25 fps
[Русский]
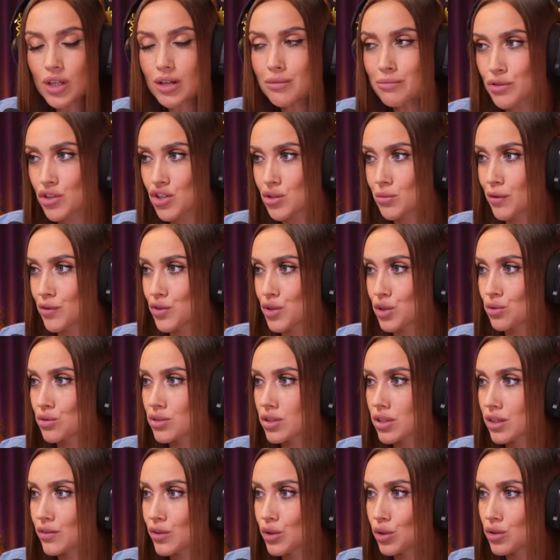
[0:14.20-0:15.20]
Почему все
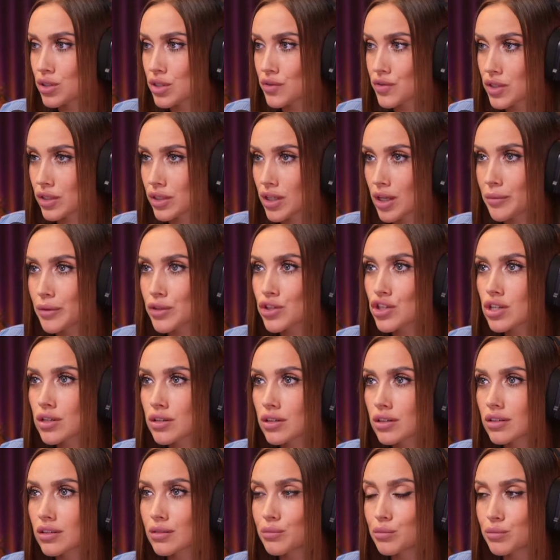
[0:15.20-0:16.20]
русские видосы всегда
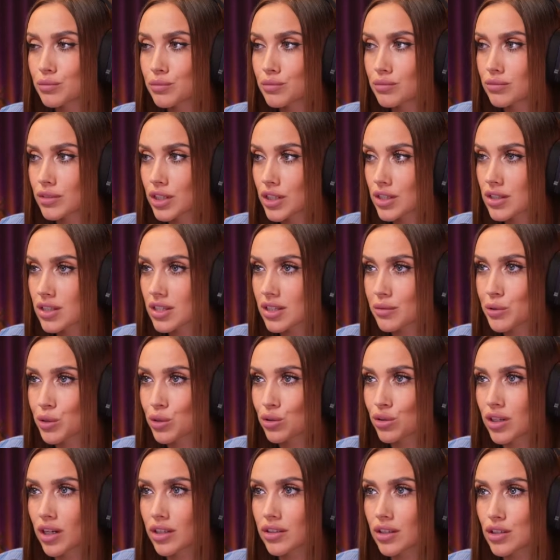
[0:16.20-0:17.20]
меньше 30 минут?
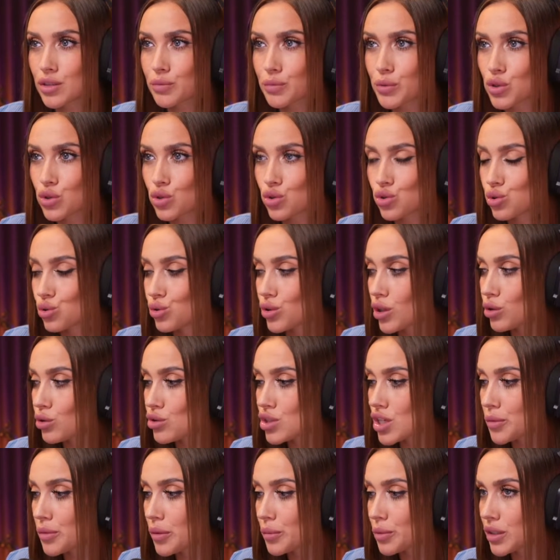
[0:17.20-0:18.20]
Хотите, пошучу на эту
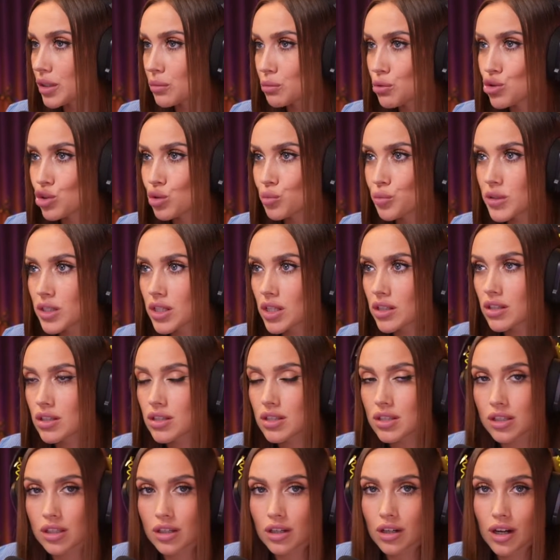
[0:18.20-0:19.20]
тему? Потому что по
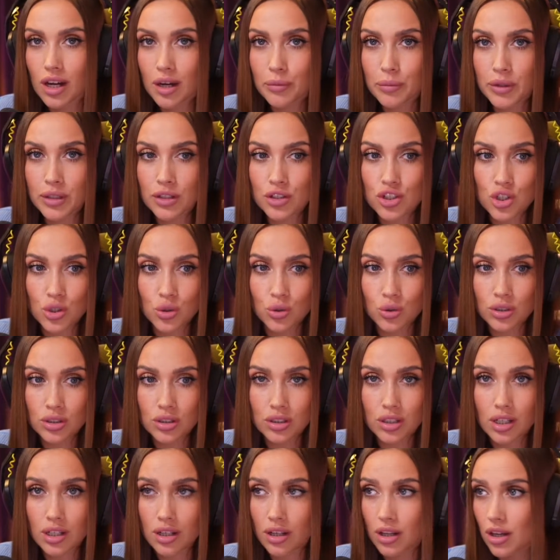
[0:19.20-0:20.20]
статистике Хаба
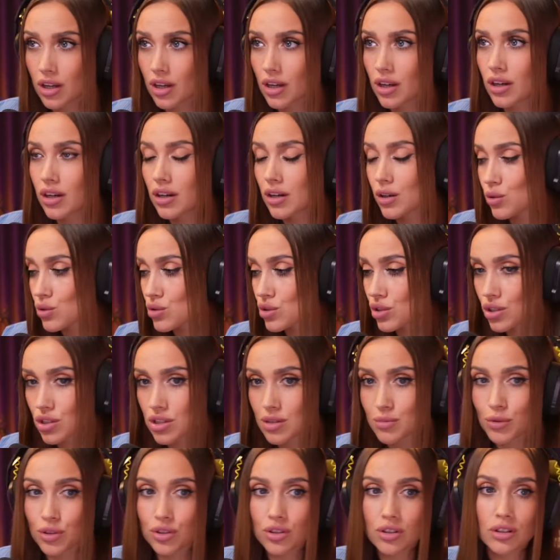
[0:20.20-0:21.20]
ежегодно русские
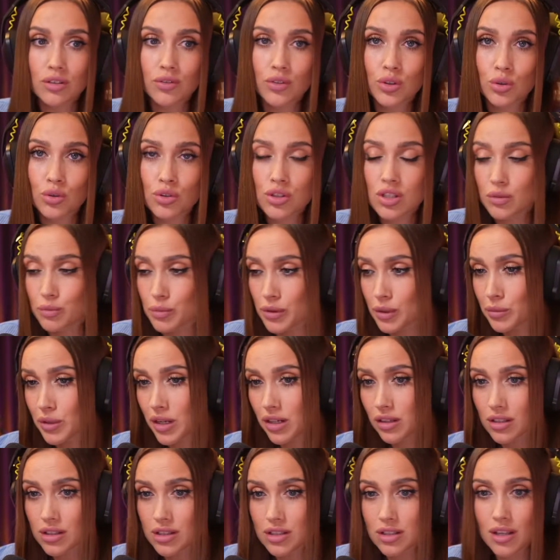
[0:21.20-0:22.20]
смотрят видосы
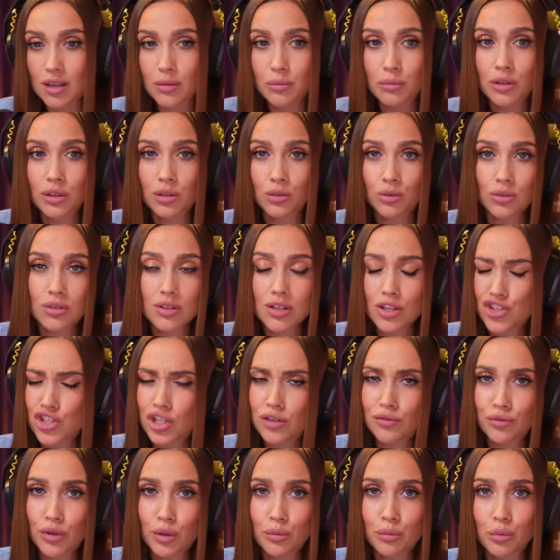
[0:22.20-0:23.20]
примерно 7 минут. Зачем
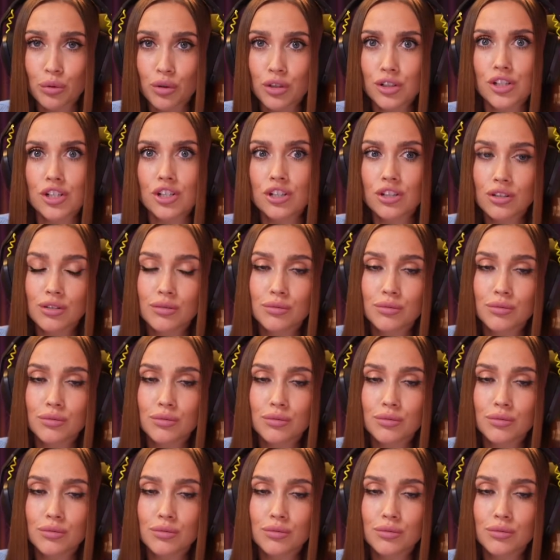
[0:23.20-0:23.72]
вам больше?